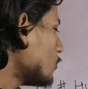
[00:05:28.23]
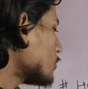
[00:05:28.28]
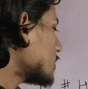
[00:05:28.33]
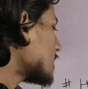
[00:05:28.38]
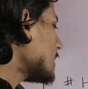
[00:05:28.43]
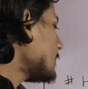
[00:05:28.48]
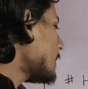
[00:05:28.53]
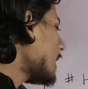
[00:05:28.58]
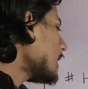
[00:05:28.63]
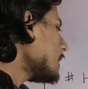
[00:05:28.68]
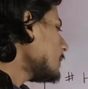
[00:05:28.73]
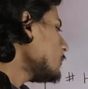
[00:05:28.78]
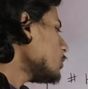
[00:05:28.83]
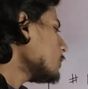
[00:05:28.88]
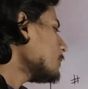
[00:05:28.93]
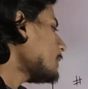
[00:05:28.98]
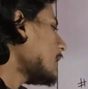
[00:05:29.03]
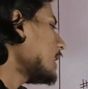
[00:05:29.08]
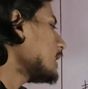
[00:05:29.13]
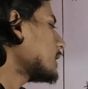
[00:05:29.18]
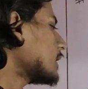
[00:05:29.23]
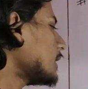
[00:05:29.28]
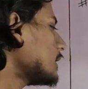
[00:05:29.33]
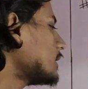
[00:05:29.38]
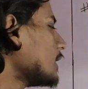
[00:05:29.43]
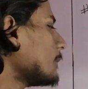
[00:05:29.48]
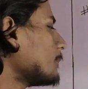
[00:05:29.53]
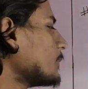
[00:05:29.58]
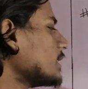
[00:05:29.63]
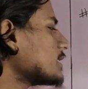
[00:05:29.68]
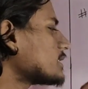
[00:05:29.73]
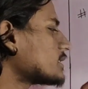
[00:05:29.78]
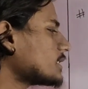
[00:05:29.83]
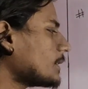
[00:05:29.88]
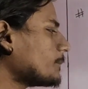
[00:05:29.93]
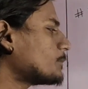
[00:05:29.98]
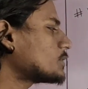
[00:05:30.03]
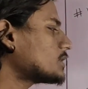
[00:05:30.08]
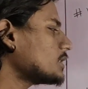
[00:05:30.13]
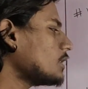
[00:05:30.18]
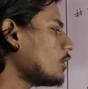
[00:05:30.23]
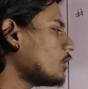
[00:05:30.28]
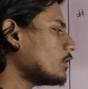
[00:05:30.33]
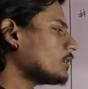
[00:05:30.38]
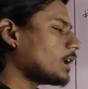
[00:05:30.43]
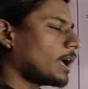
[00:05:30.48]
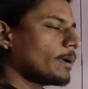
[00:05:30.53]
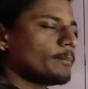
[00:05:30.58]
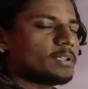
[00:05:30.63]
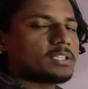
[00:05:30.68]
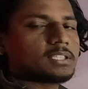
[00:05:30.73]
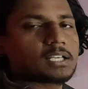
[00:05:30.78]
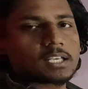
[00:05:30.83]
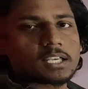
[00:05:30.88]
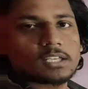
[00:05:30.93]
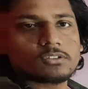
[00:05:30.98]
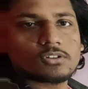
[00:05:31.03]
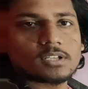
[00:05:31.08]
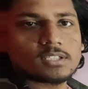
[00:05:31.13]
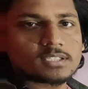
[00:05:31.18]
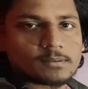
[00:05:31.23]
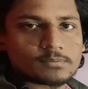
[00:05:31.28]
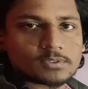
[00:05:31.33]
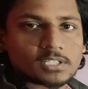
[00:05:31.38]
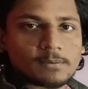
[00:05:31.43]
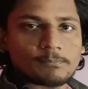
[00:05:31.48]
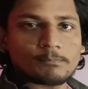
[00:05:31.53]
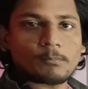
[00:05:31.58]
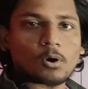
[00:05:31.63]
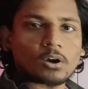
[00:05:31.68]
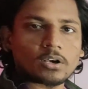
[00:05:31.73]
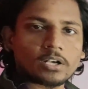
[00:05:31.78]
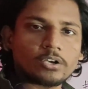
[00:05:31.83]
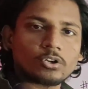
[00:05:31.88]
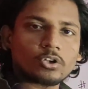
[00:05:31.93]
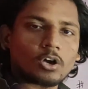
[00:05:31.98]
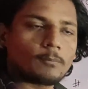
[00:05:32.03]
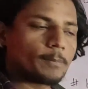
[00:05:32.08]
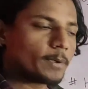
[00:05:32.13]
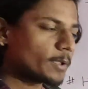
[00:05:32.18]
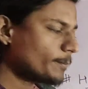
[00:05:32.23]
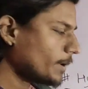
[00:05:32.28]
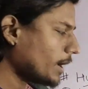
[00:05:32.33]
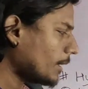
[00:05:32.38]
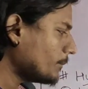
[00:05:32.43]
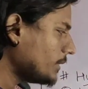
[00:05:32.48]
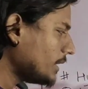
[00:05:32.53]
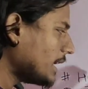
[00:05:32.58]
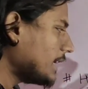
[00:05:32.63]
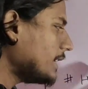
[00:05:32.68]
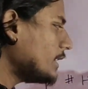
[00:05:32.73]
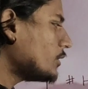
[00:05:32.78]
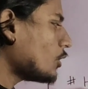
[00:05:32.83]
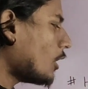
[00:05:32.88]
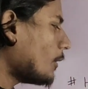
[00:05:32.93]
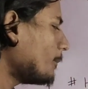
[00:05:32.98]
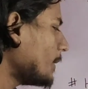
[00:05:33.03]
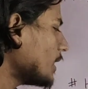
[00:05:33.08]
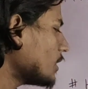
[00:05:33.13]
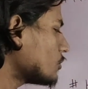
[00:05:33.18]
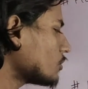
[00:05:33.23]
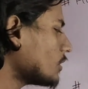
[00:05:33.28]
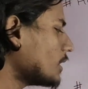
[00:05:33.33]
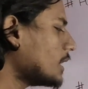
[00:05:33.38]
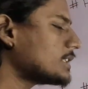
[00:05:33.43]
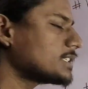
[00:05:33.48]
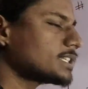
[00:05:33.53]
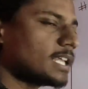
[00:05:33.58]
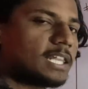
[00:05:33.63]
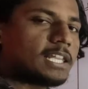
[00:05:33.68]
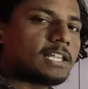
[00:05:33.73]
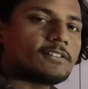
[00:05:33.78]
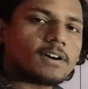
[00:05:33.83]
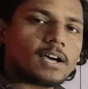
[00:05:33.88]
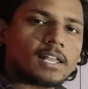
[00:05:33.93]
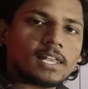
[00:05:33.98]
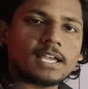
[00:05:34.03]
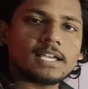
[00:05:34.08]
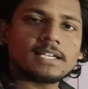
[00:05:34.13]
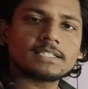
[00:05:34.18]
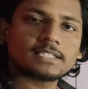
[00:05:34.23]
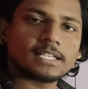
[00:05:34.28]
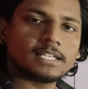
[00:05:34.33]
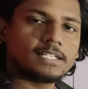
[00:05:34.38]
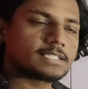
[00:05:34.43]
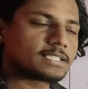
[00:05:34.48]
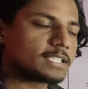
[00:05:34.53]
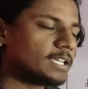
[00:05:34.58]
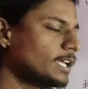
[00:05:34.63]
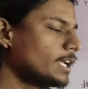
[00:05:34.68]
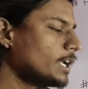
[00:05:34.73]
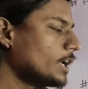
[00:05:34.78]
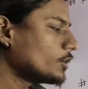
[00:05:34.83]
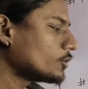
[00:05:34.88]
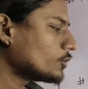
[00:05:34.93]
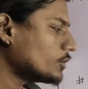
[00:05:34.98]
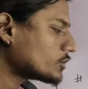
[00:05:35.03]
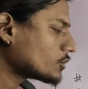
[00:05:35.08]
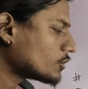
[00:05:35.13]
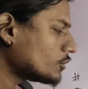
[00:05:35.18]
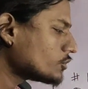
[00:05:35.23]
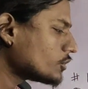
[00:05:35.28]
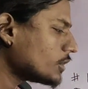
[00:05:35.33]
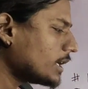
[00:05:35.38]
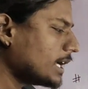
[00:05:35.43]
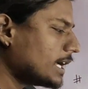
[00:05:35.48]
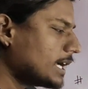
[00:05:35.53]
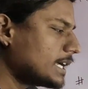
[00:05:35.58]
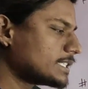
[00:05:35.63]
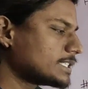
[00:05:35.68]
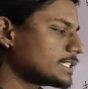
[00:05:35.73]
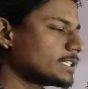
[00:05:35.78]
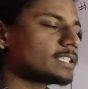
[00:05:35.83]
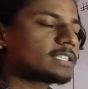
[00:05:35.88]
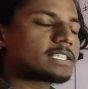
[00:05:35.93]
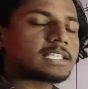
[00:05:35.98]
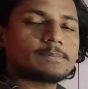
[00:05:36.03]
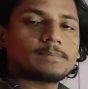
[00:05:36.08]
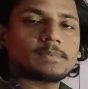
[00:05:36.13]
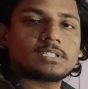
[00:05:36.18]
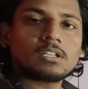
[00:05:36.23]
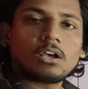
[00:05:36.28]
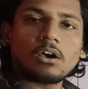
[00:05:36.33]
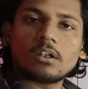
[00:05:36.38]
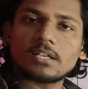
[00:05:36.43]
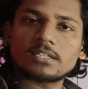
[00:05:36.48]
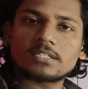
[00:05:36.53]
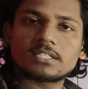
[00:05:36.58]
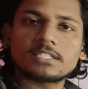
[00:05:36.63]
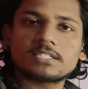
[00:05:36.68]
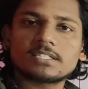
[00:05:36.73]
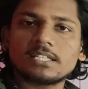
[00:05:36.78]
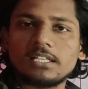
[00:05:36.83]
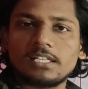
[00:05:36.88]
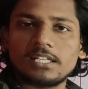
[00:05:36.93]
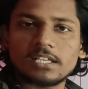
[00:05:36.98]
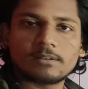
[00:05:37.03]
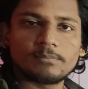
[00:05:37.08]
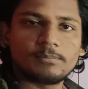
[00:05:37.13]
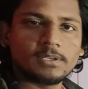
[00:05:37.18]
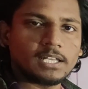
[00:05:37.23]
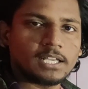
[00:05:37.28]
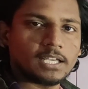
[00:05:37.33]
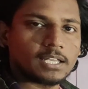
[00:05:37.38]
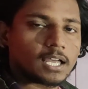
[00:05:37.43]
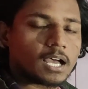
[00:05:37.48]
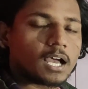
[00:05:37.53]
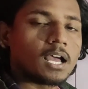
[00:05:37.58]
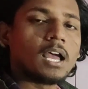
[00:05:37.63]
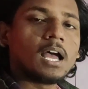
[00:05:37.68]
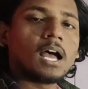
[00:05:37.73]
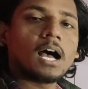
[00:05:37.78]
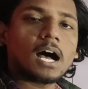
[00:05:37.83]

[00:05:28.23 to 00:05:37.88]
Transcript: उसके बाद हम लोग बात करते हैं अपने सबसे और अभी तक के जो है सबसे इंपॉर्टेंट टॉपिक पे अब यही टॉपिक जो है चलने वाला है सही से तो इसको जो है अच्छे से समझना और अच्छे से लिख भी लेना